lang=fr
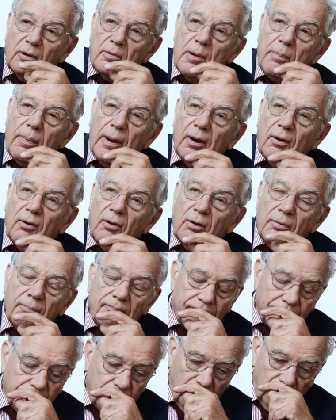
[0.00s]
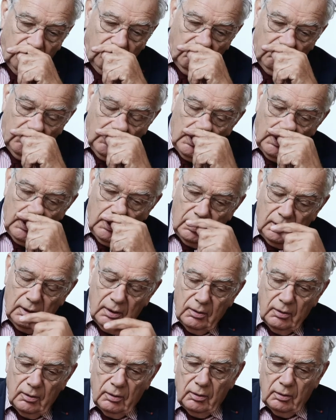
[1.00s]
Alors mes parents,
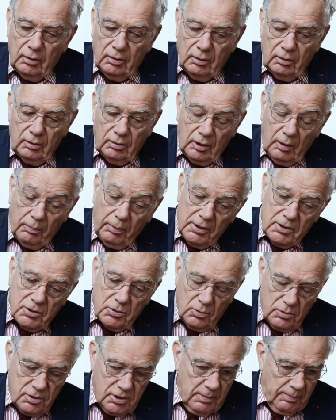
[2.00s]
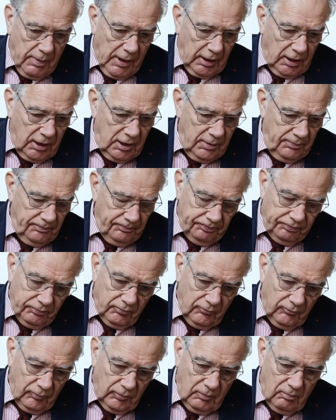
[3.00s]
euh, après ils se sont séparés,
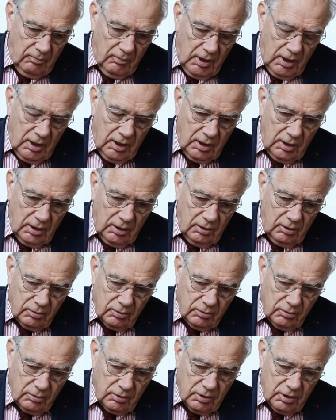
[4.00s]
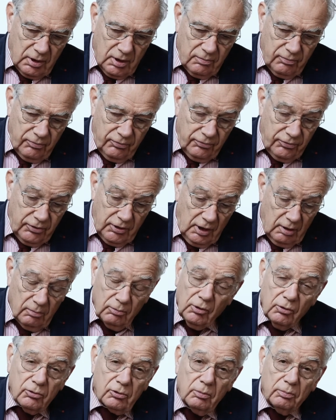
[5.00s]
mais c'est
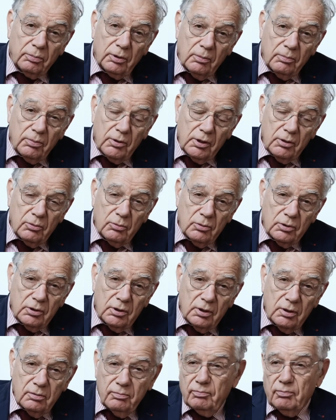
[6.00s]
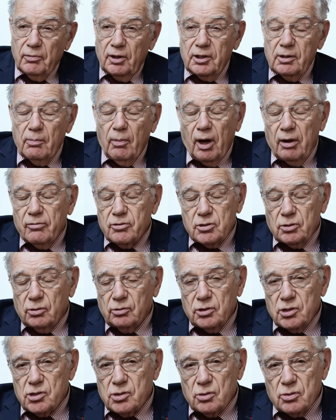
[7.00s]
finalement qu'on peut appeler, nous, des, bah, des braves gens,
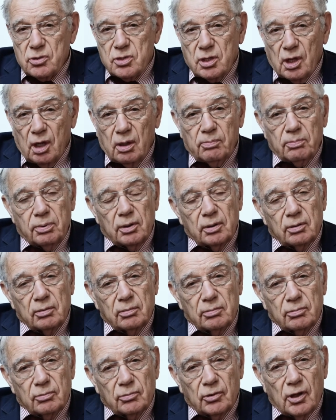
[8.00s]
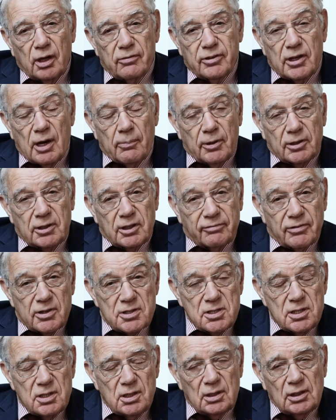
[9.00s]
des gens simples, où la vie n'a pas été
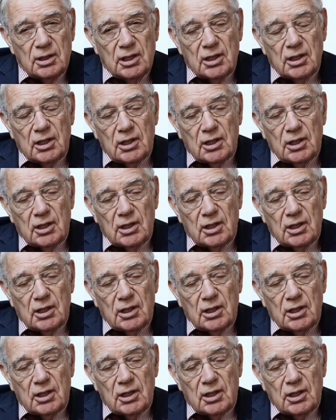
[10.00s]
facile.